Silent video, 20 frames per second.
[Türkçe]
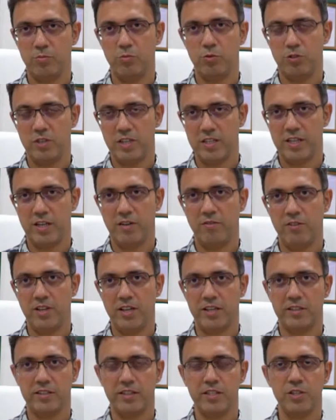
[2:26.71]
bu
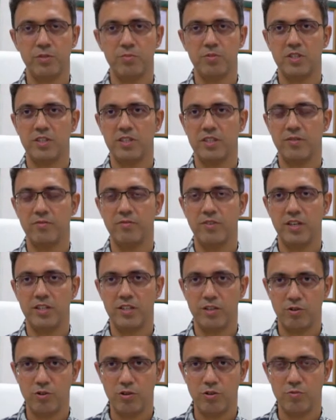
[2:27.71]
tedavilerin hiçbirinden
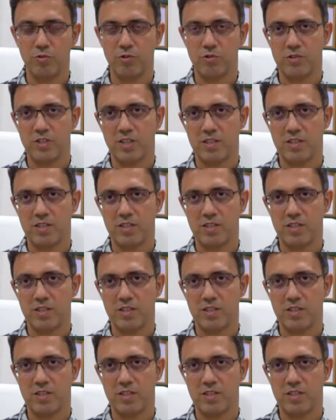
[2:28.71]
fayda görmüyorsa